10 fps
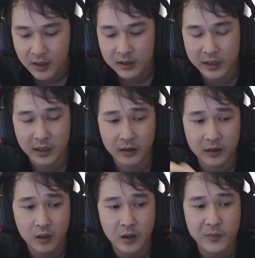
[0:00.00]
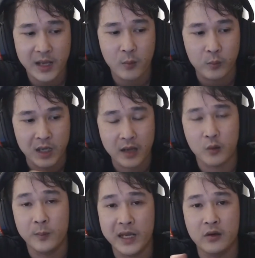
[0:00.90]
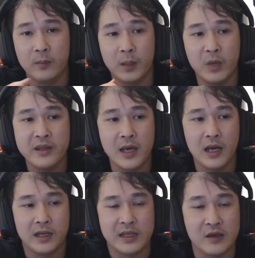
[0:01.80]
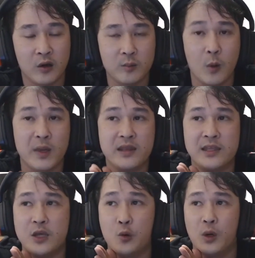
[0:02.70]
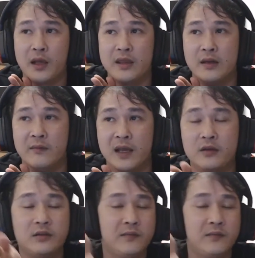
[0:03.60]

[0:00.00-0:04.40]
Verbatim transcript: thì đó đó không gian một d của mấy người mà mới chơi là chỉ có một cái chiều là nhìn về